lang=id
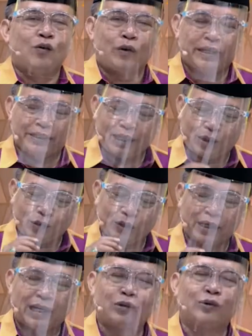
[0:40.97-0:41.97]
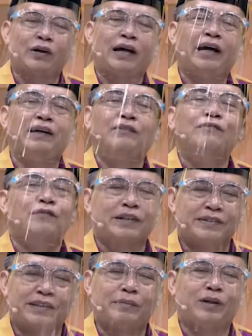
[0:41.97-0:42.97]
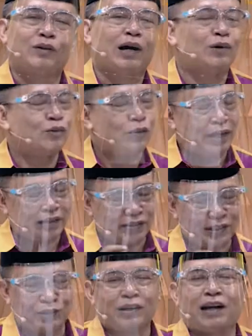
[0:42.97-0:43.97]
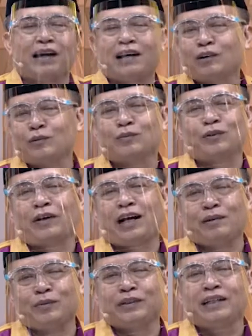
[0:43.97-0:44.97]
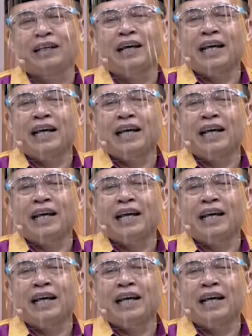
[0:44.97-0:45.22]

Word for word: Wa idza quri al-Qur'an wa ansitu la'alakum turhamun.